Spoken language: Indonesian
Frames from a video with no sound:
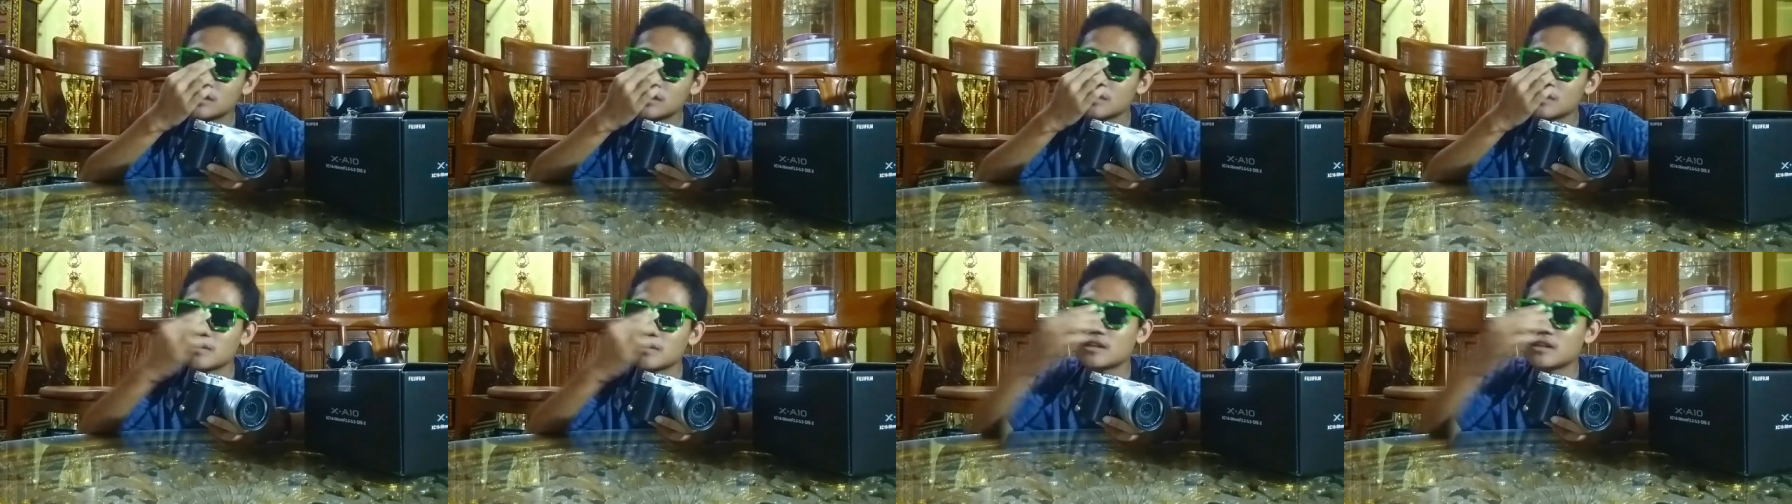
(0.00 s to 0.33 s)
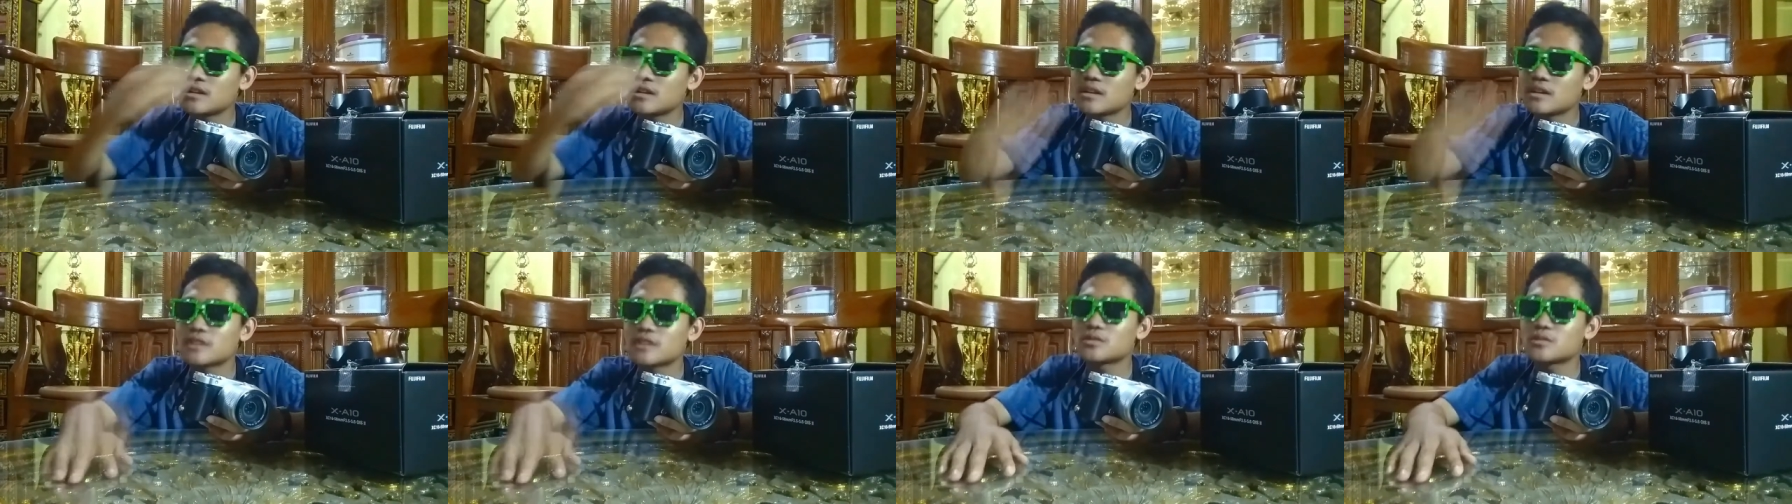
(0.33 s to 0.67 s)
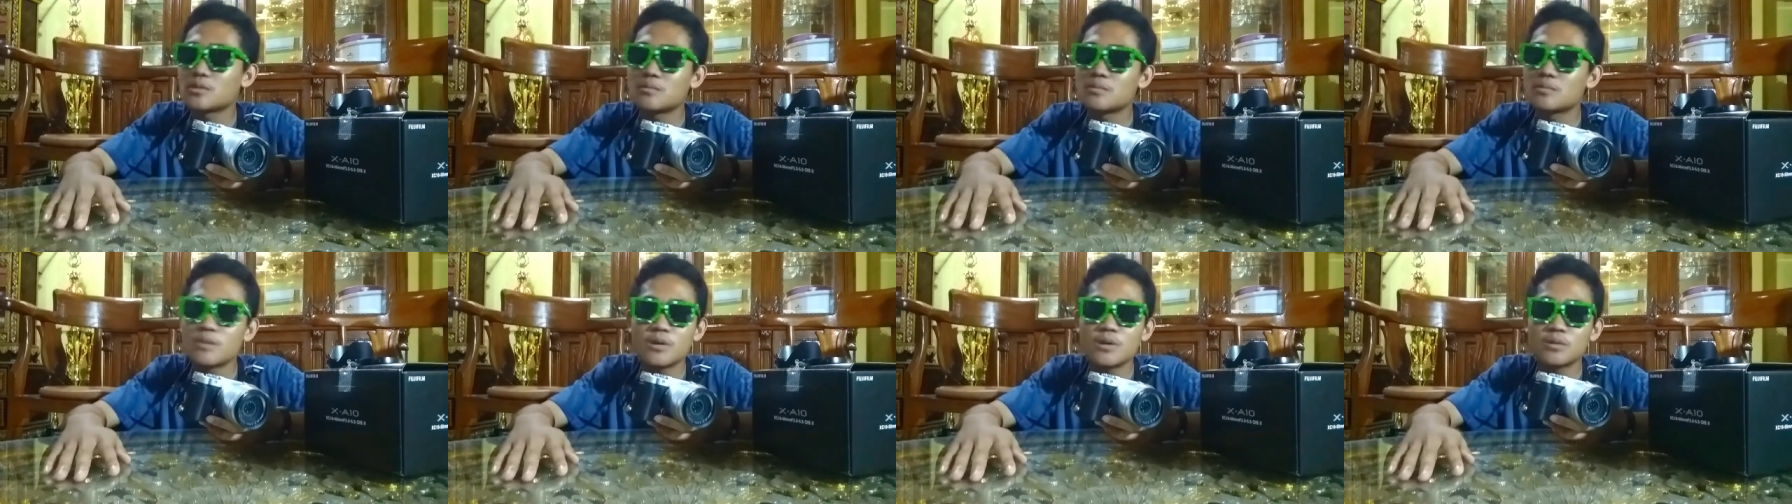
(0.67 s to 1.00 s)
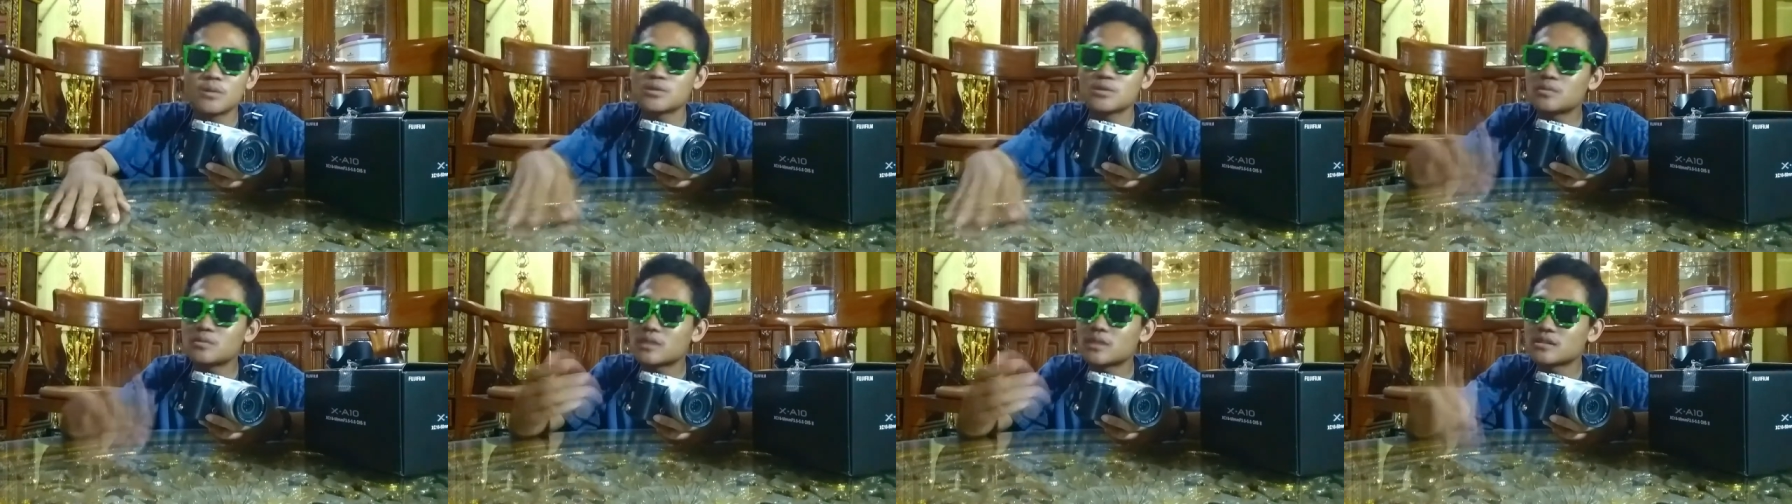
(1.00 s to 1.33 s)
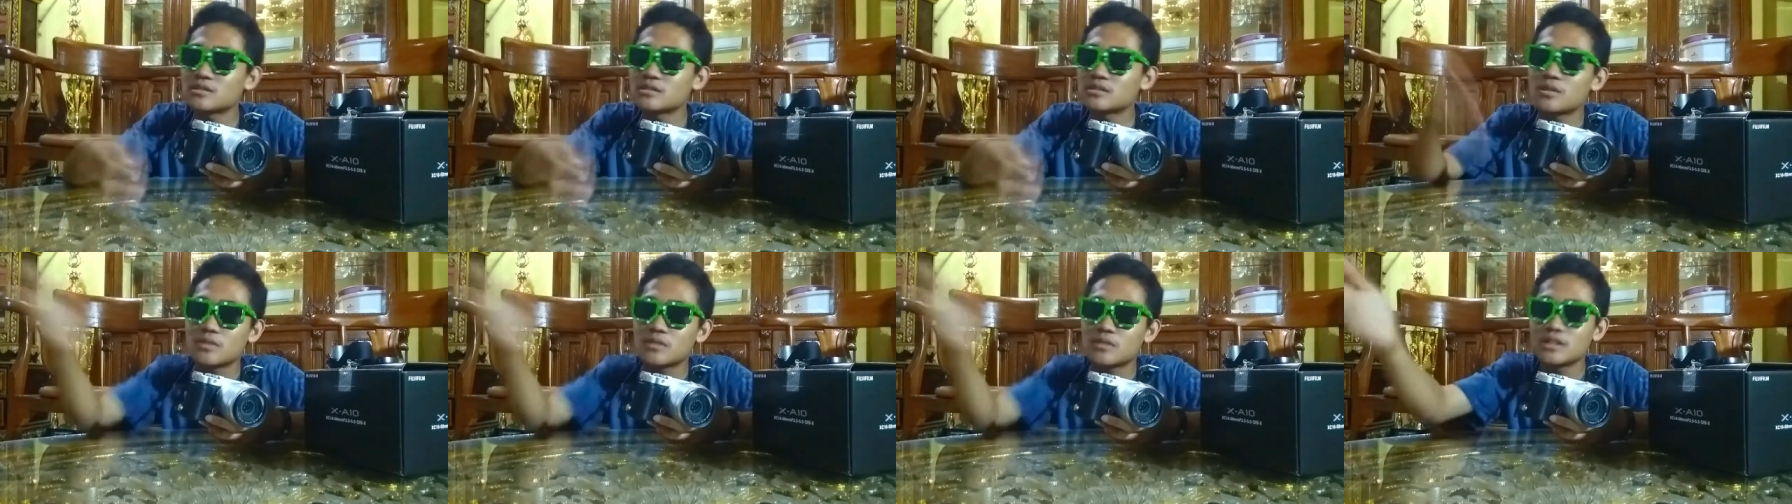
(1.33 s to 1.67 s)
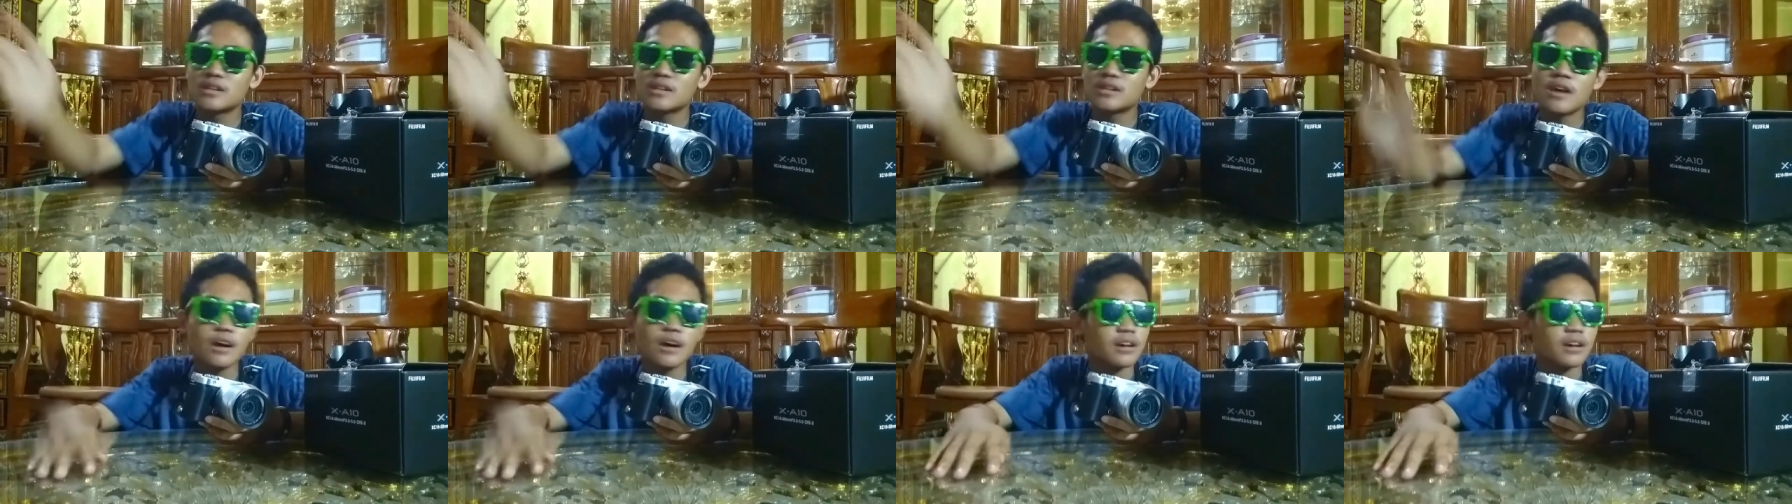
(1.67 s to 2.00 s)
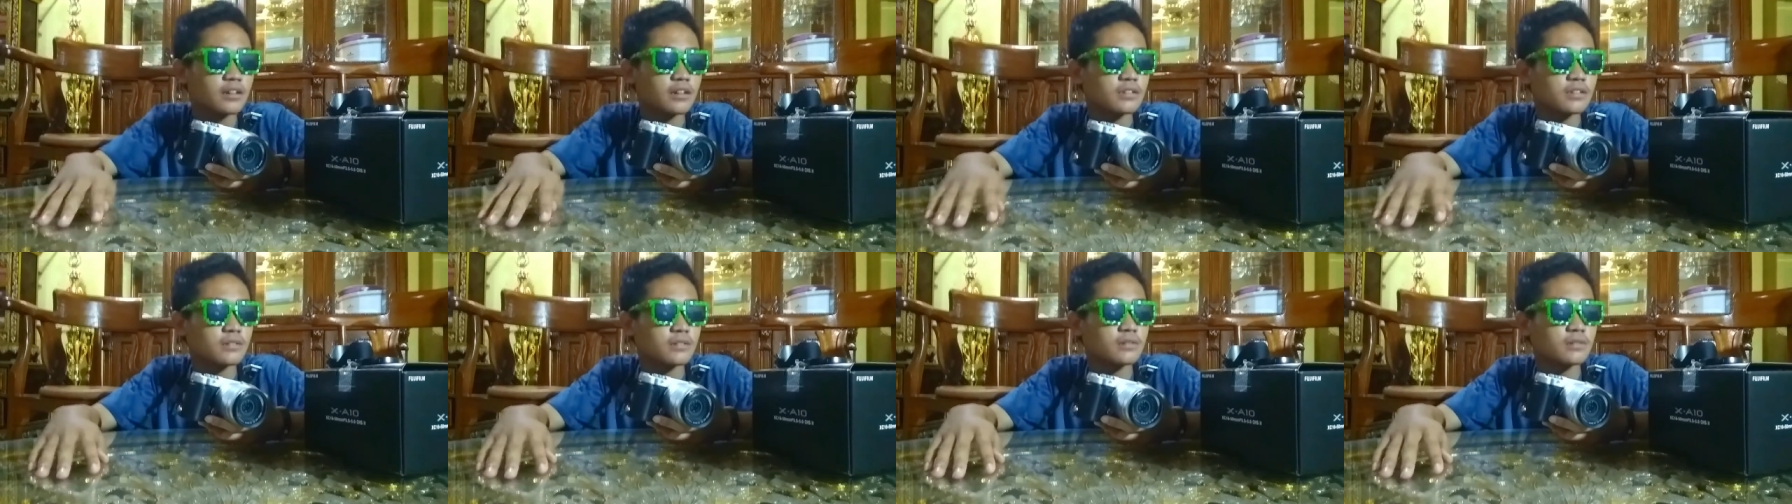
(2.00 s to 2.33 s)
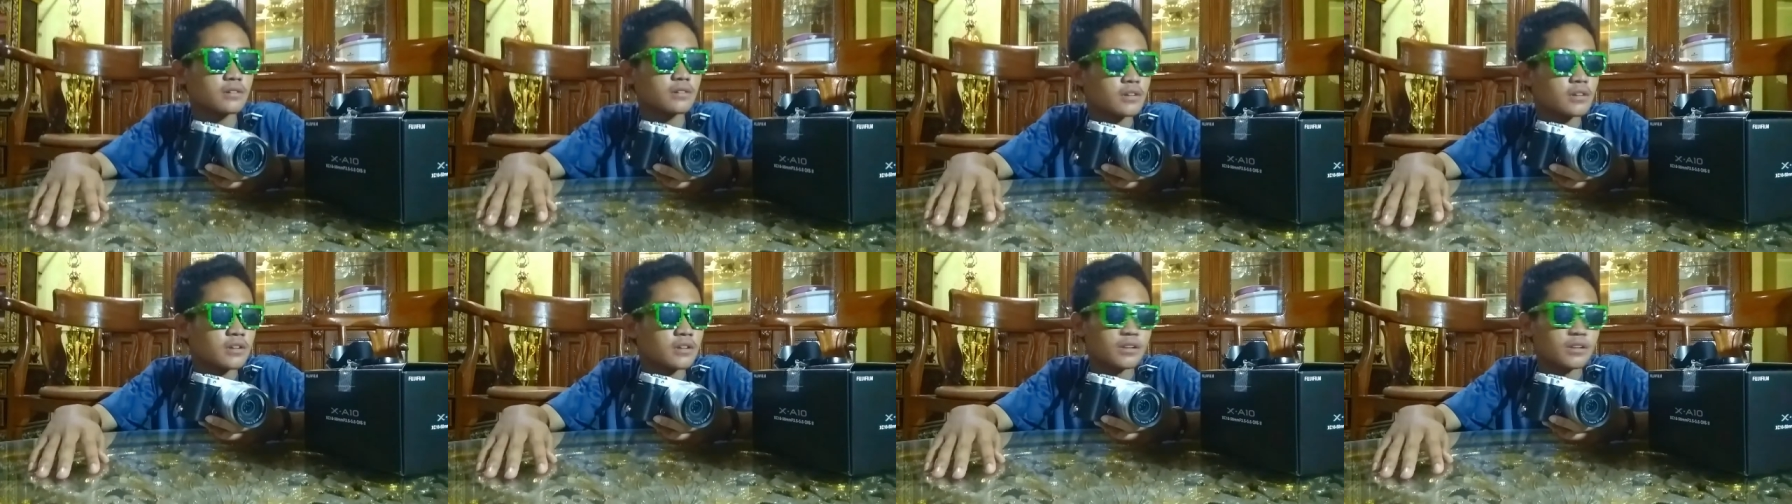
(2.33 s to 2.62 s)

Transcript: setiap hari nggak sombong. Gue cuma ngasih tau dia gitu.